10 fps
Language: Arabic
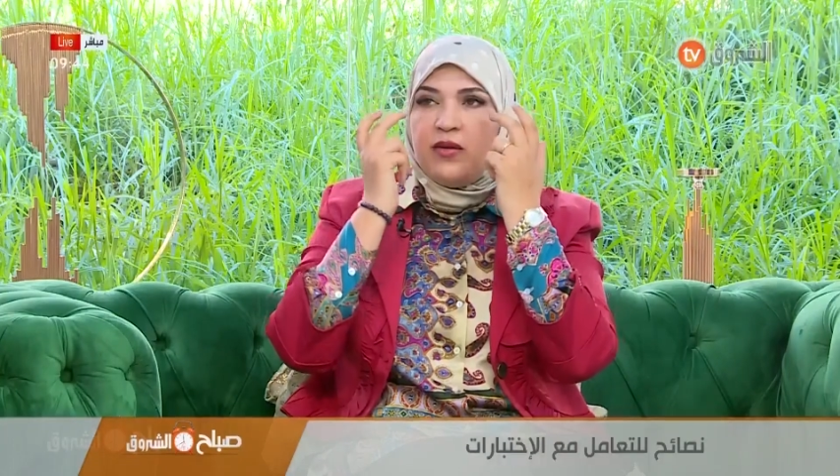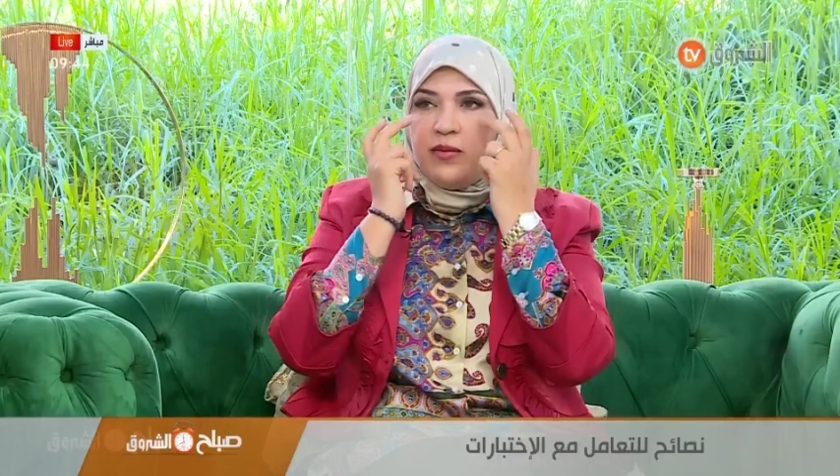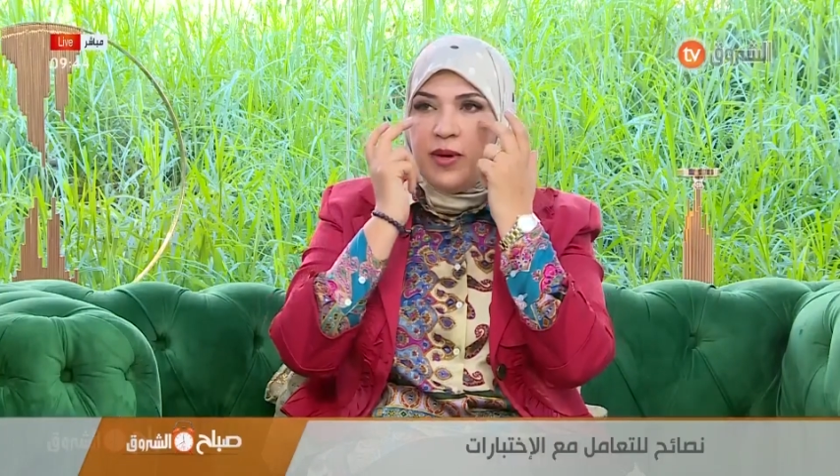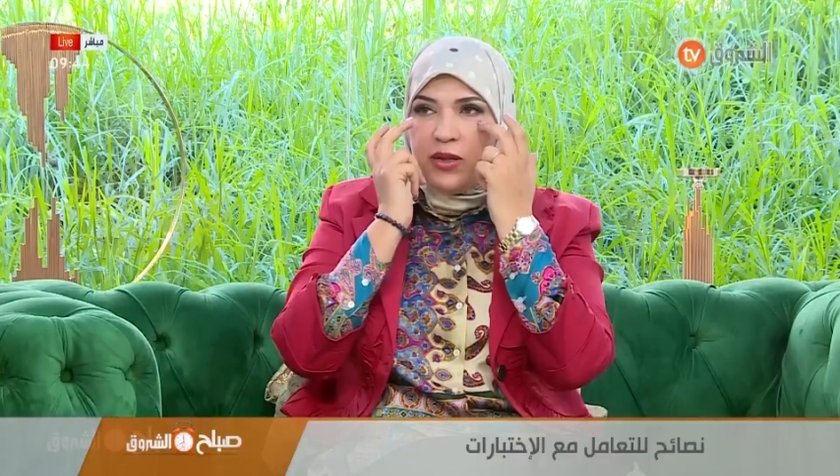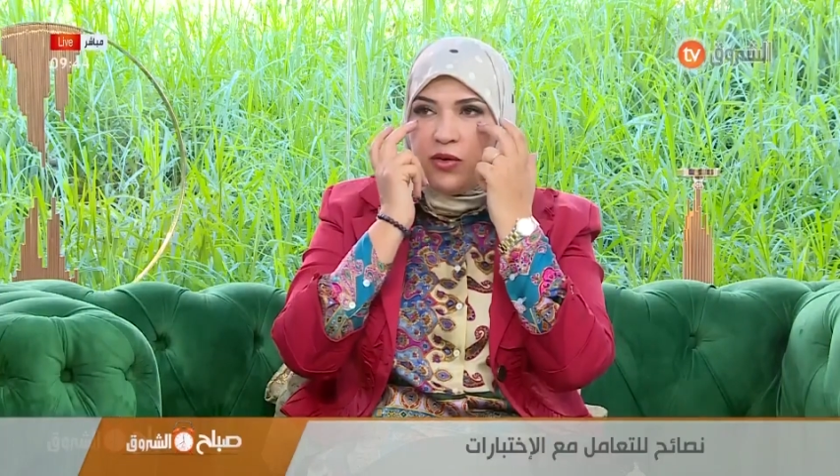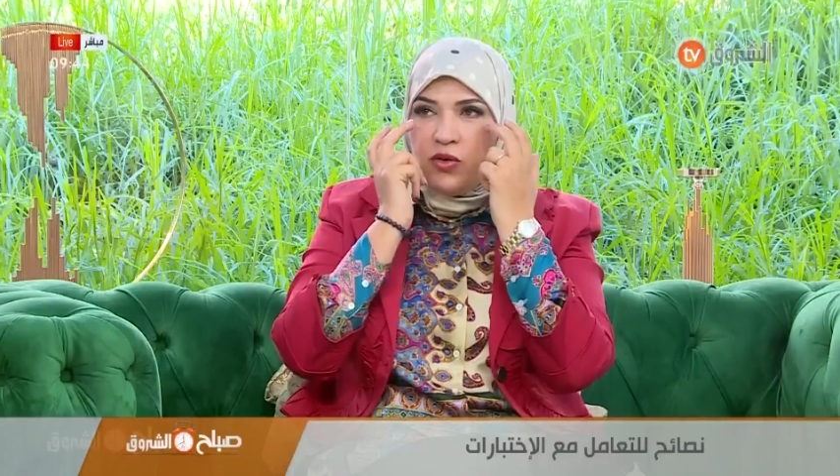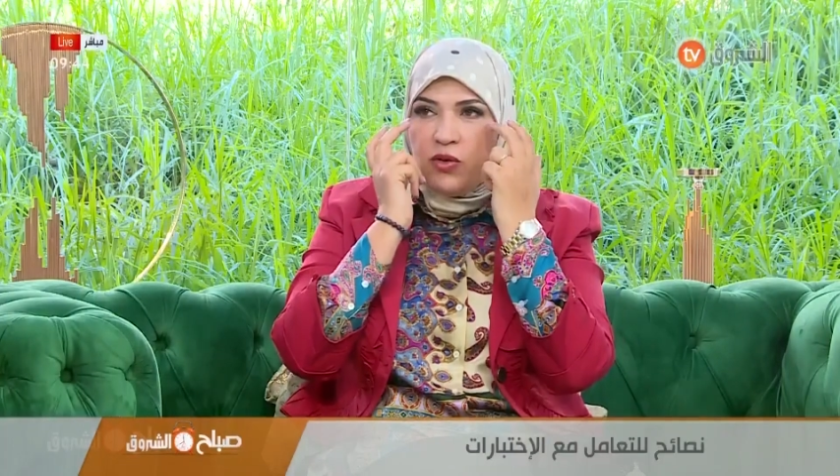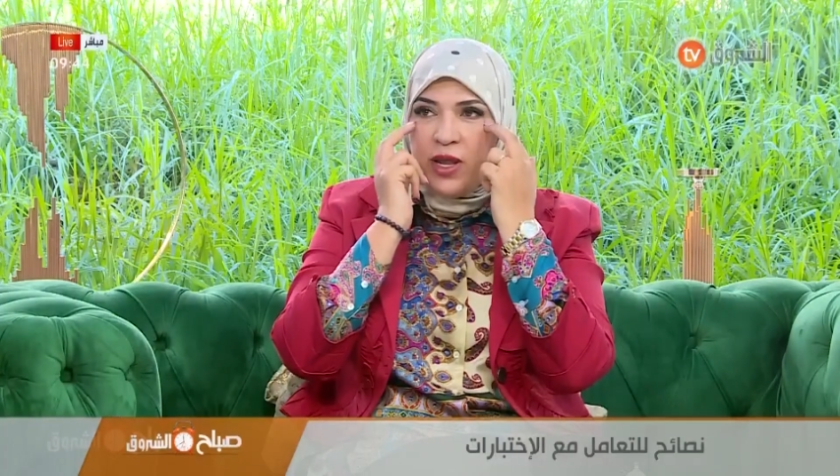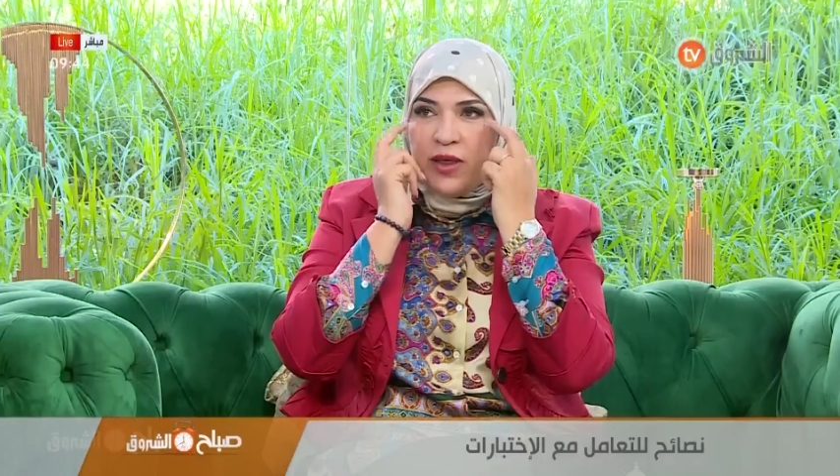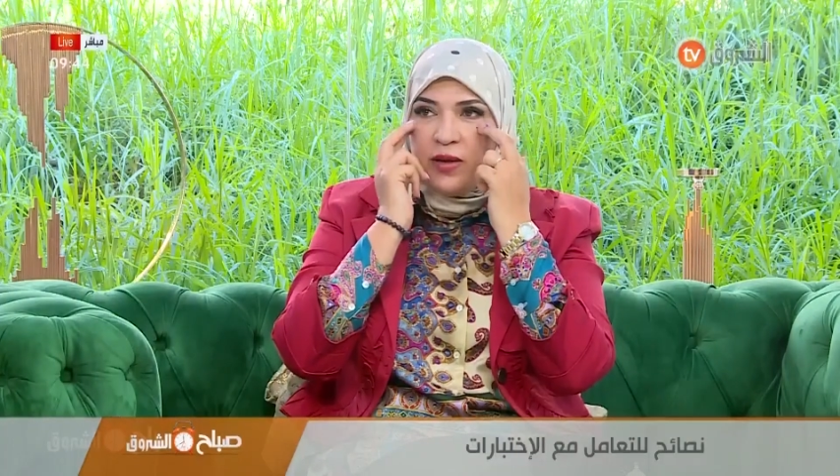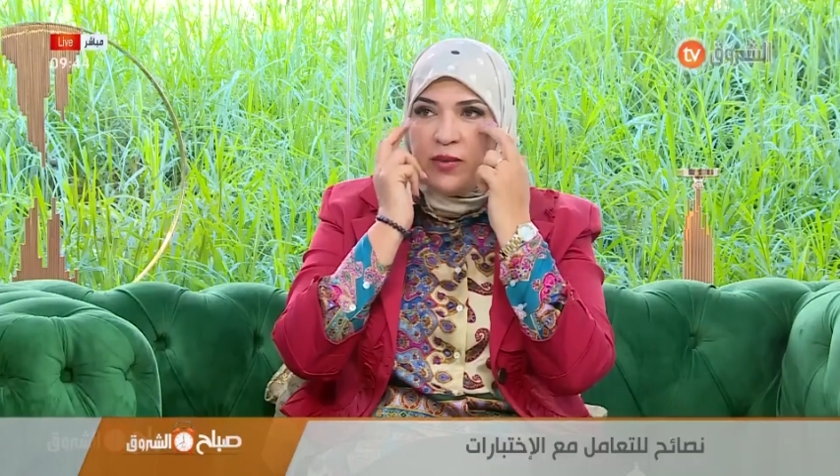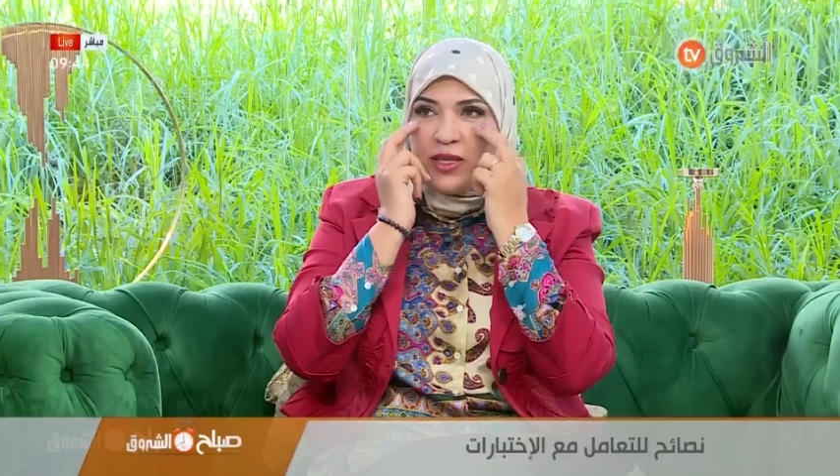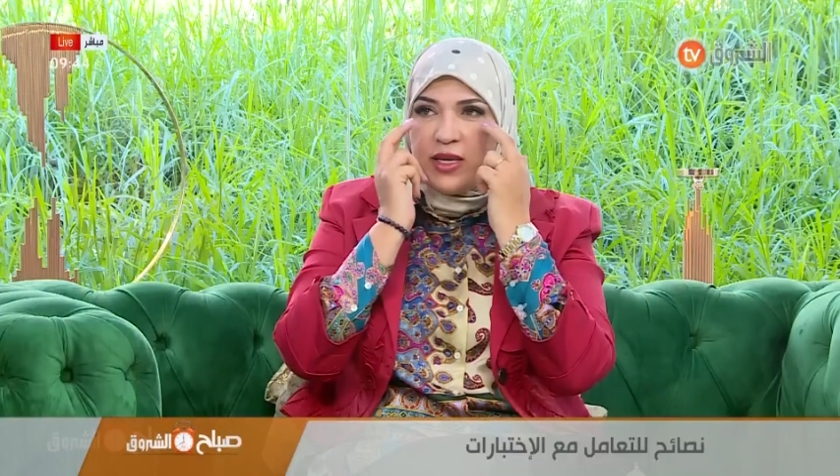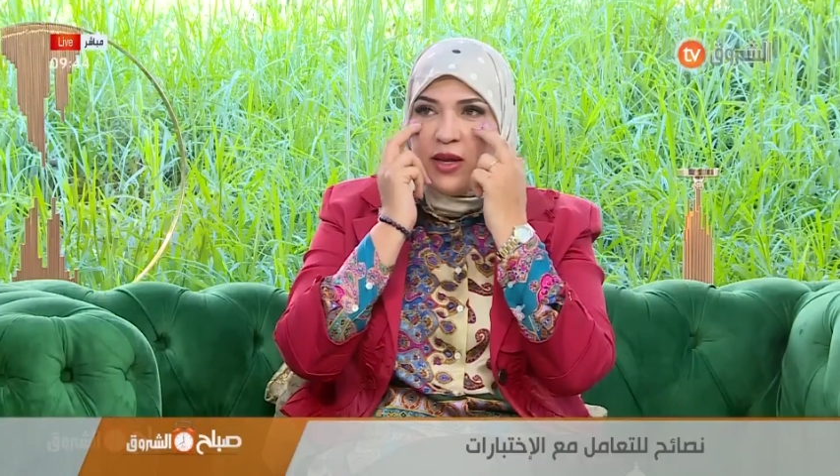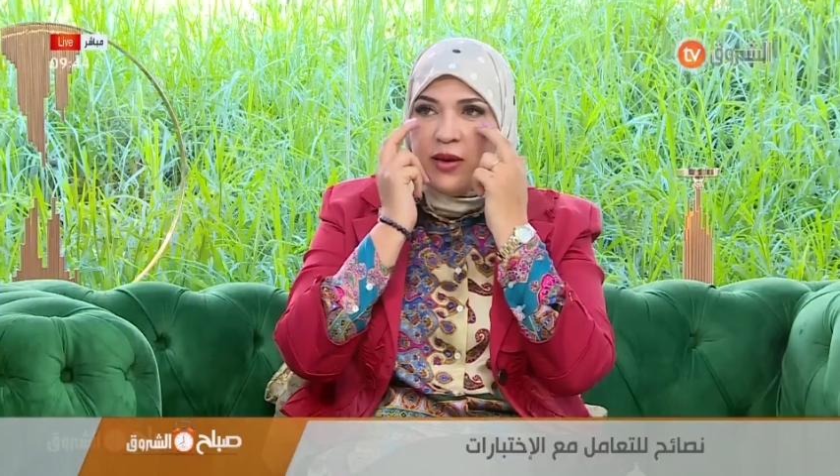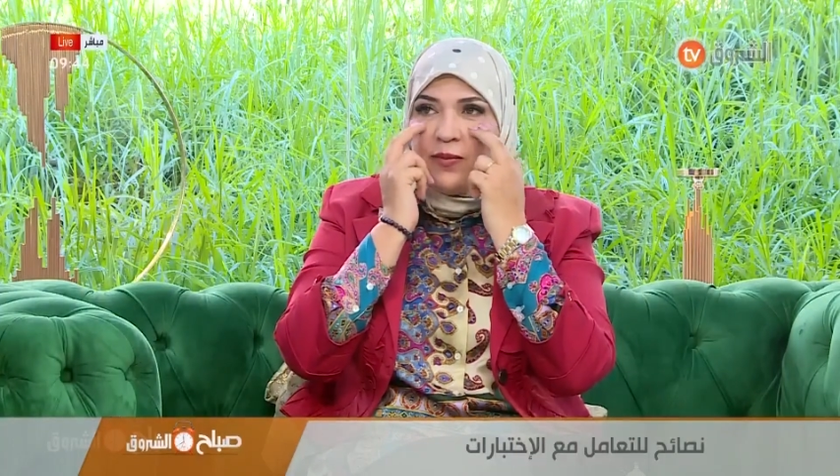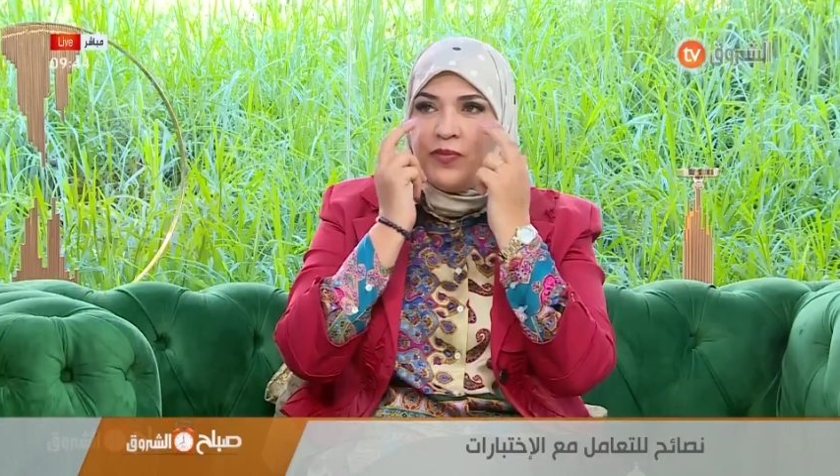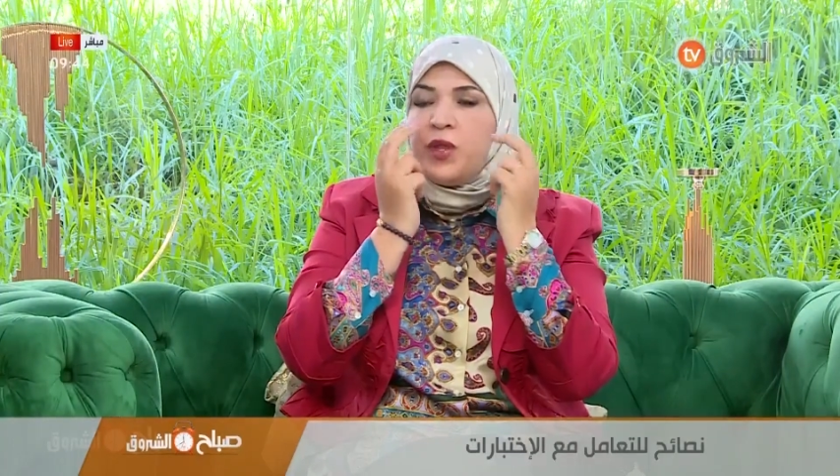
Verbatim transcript: بعد نروحوا لهذه المنطقة